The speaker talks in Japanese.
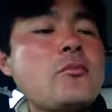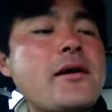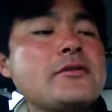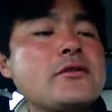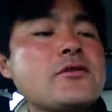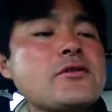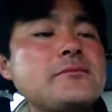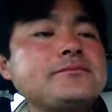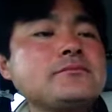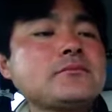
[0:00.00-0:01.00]
うまいで
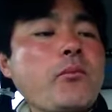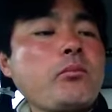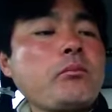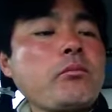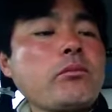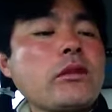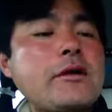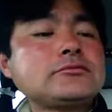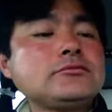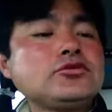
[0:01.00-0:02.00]
す。
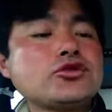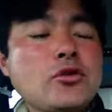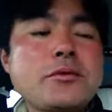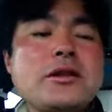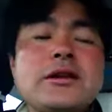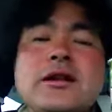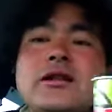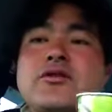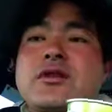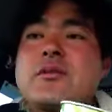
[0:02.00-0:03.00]
ちょっとピリ辛
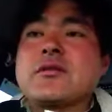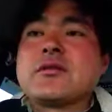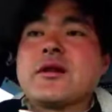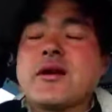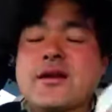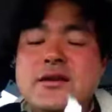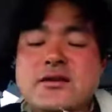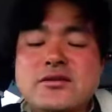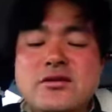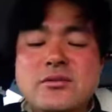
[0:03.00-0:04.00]
でございます。はい、
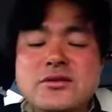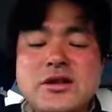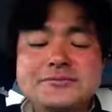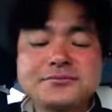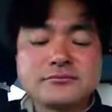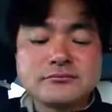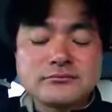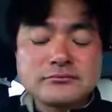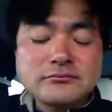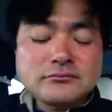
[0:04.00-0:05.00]
ありがとうございました。と
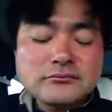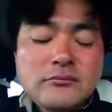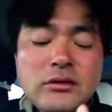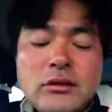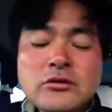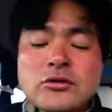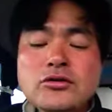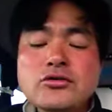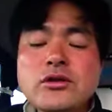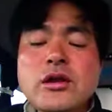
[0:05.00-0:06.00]

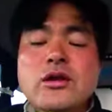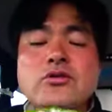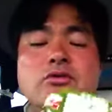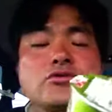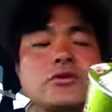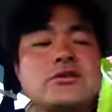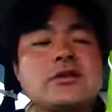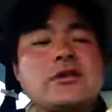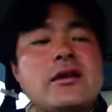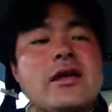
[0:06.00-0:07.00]
いうことで、えー、今日ご紹介
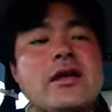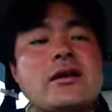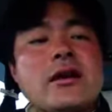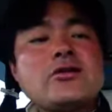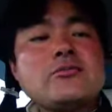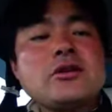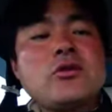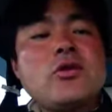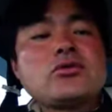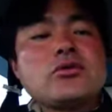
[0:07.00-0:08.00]
したのは、えー、カルビ
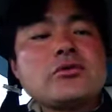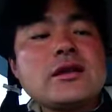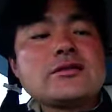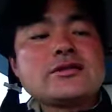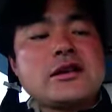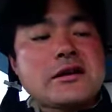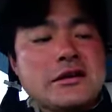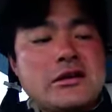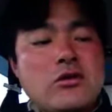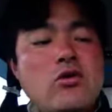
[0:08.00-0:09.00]
大人じゃ
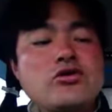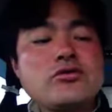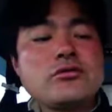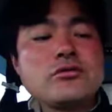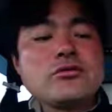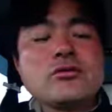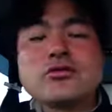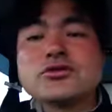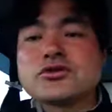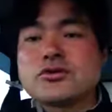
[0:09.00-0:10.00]
がりこゆず
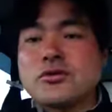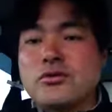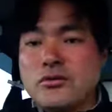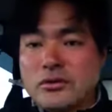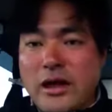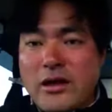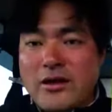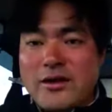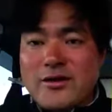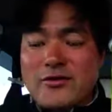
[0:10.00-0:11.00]
胡をで
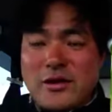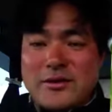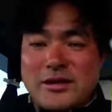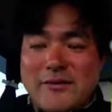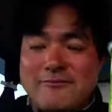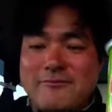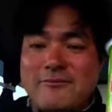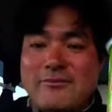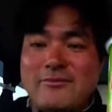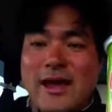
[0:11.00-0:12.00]
ございました。
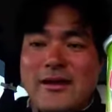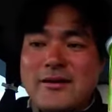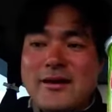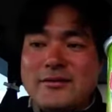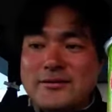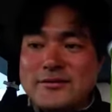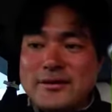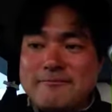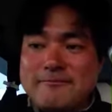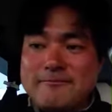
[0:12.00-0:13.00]
ありがとうございま
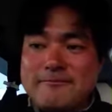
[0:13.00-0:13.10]
した。